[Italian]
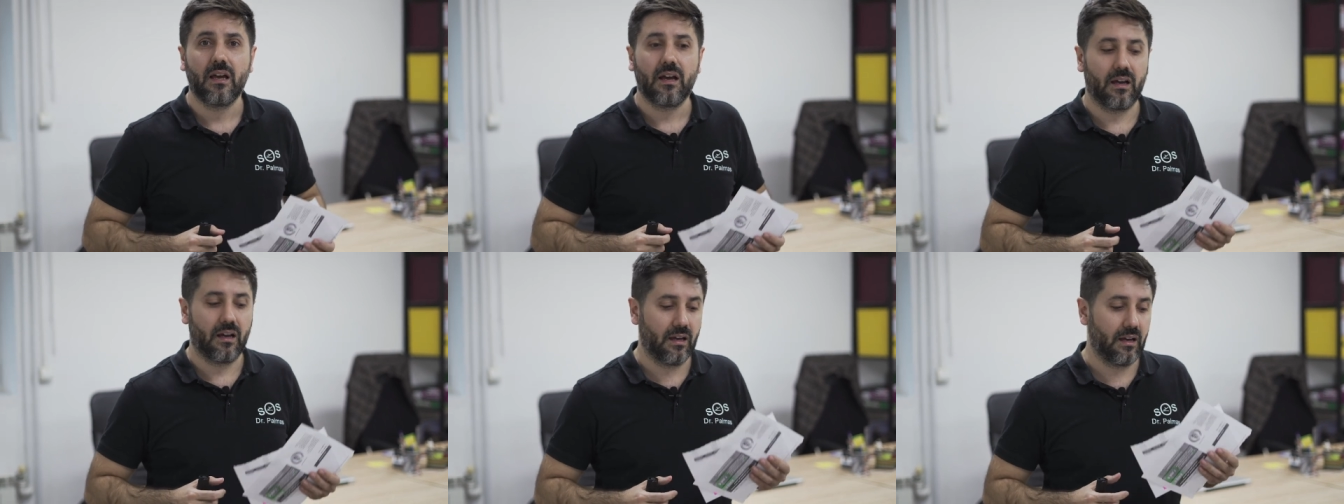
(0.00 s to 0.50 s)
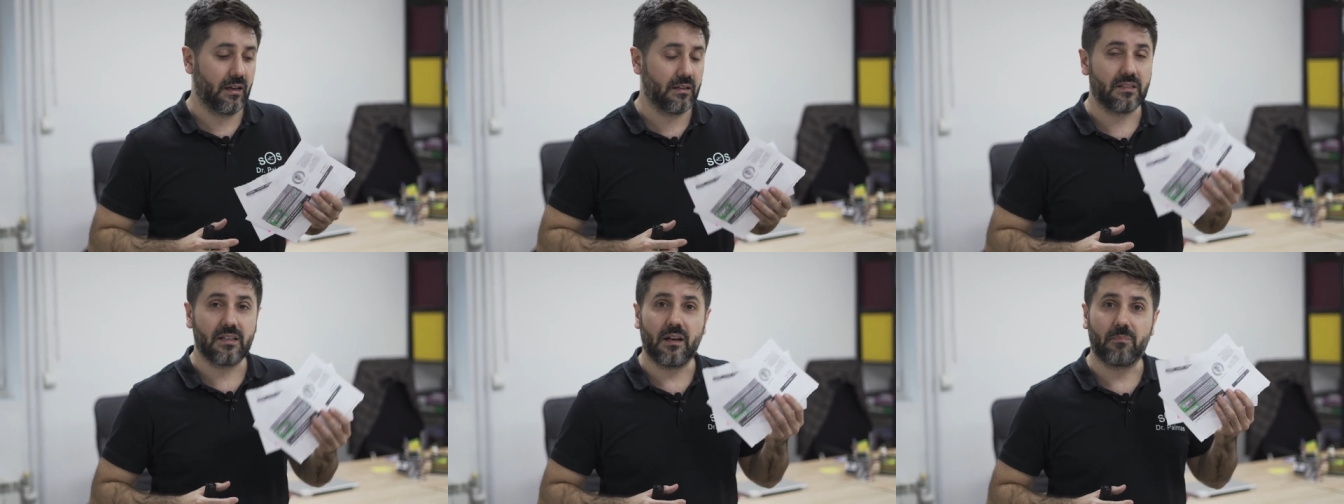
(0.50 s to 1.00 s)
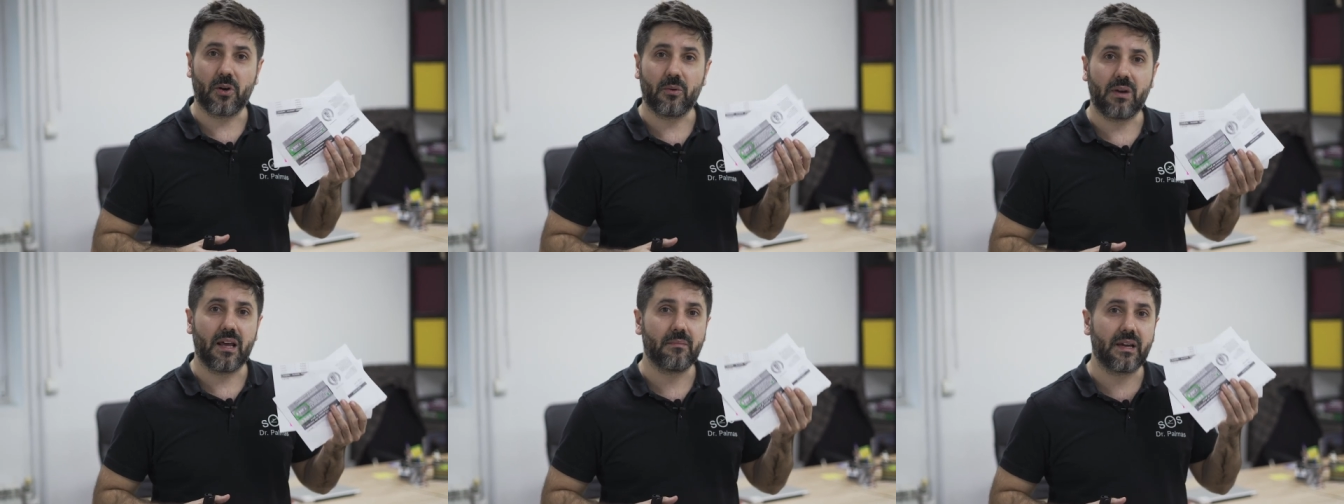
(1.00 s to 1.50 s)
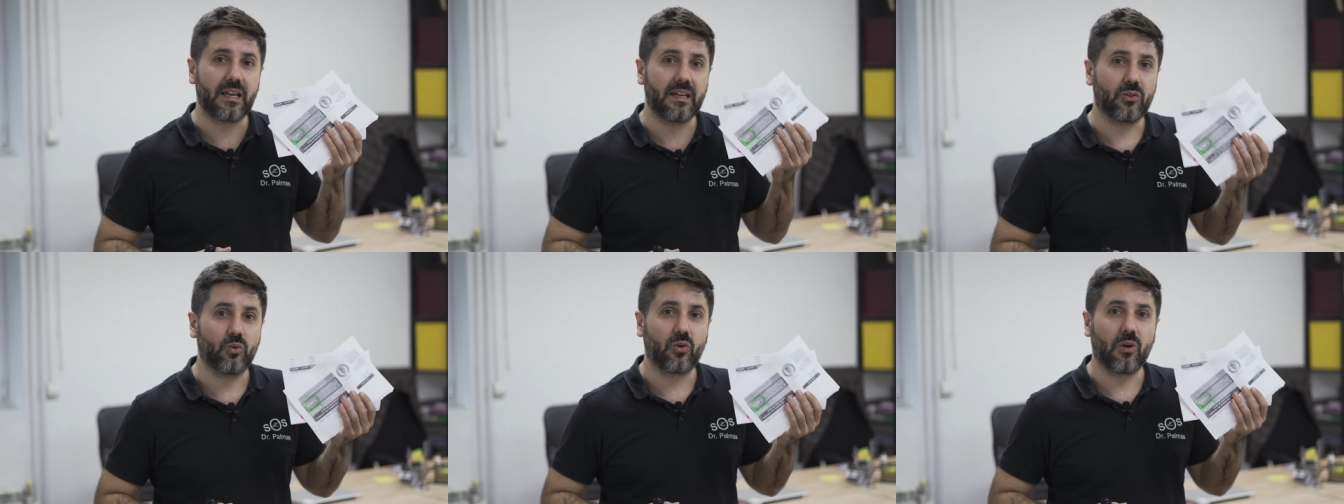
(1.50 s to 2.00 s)
Eh, il problema è
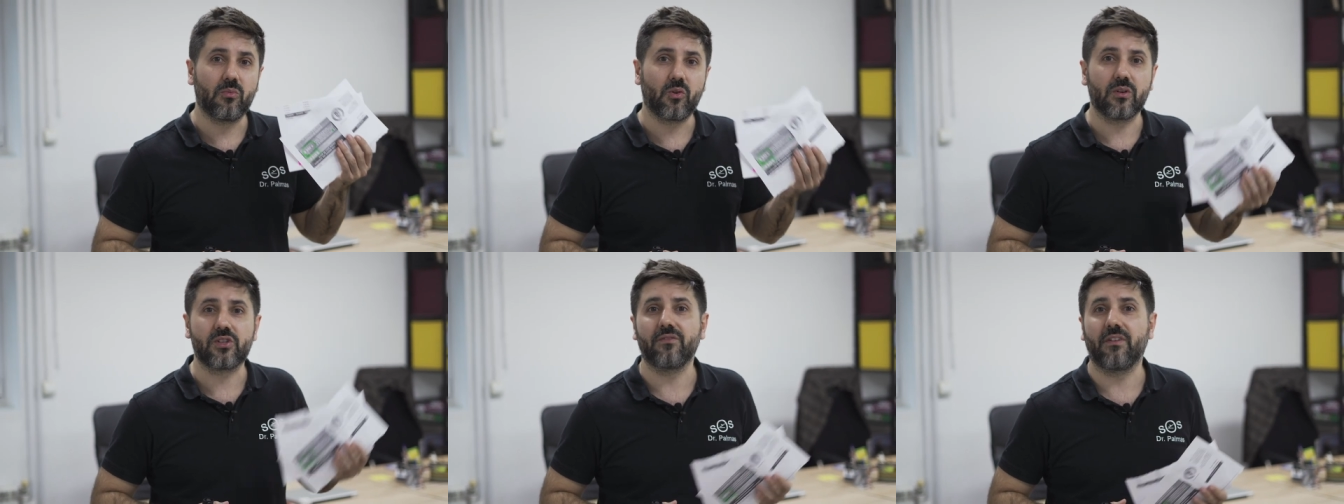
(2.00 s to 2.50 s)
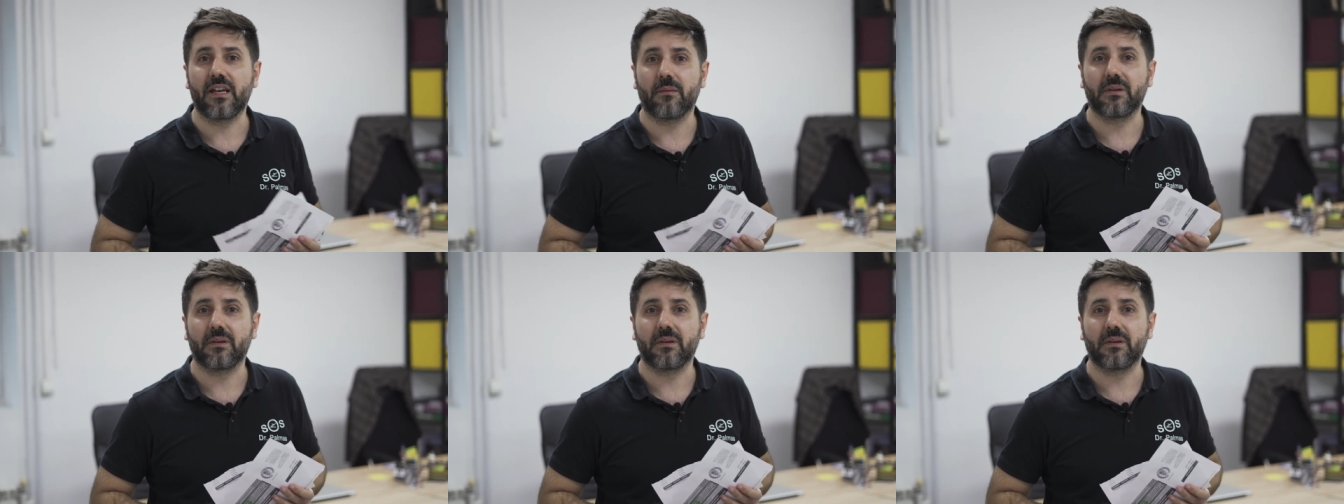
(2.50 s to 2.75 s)
che tu comunque ci vai a